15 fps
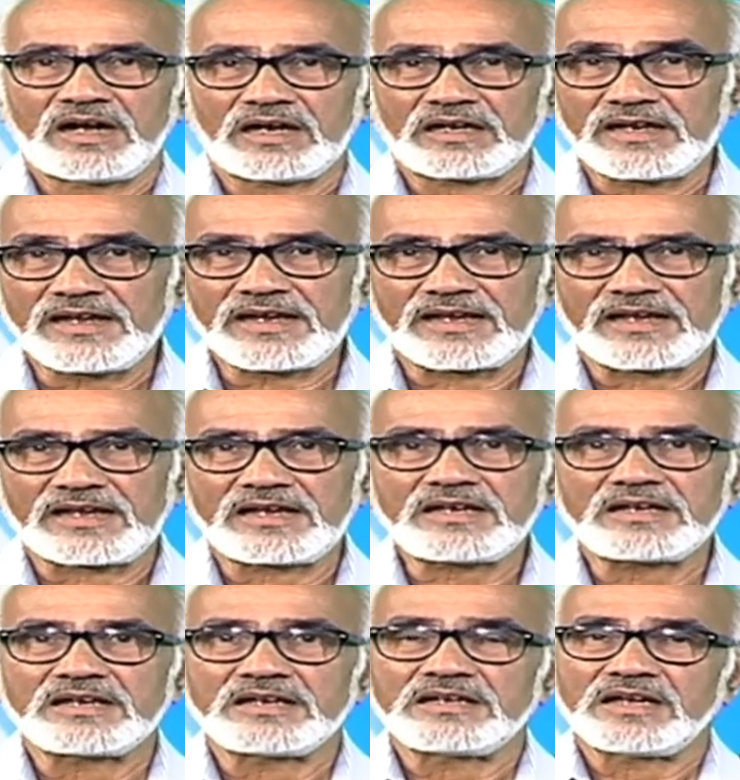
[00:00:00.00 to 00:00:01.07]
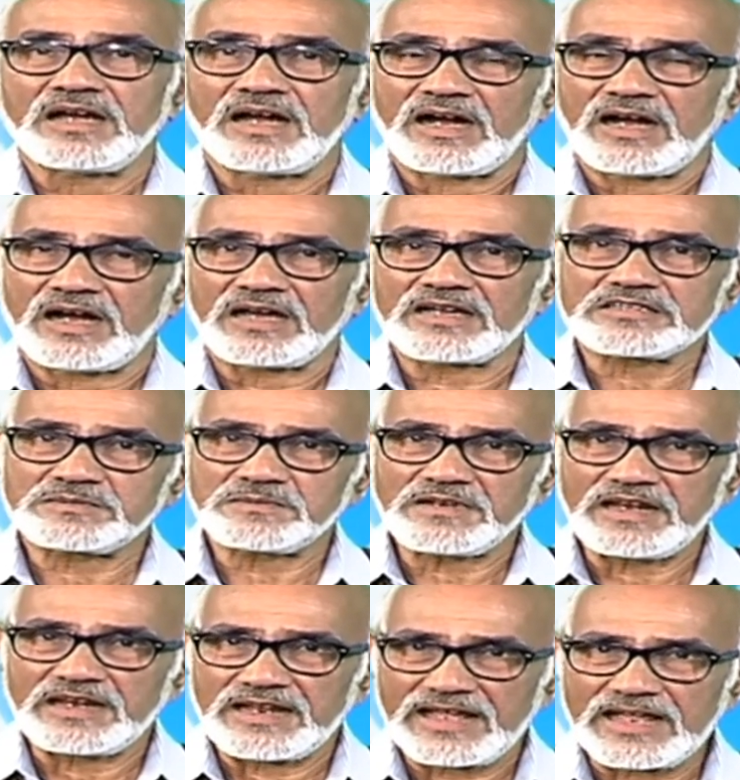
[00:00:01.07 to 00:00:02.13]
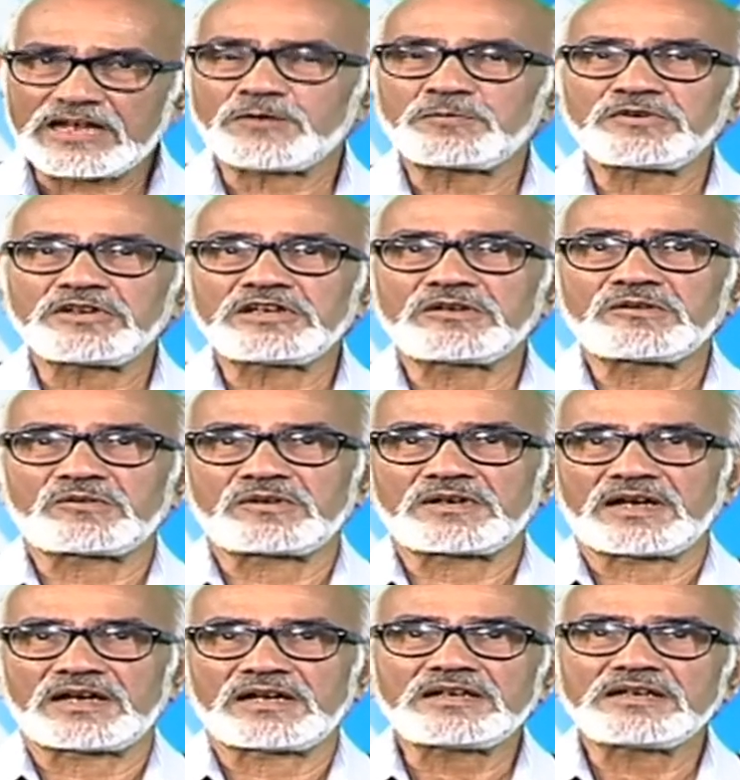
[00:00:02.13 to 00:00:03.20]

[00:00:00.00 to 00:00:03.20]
అట్లాగే ఆస్తమా లేకపోయినా కూడా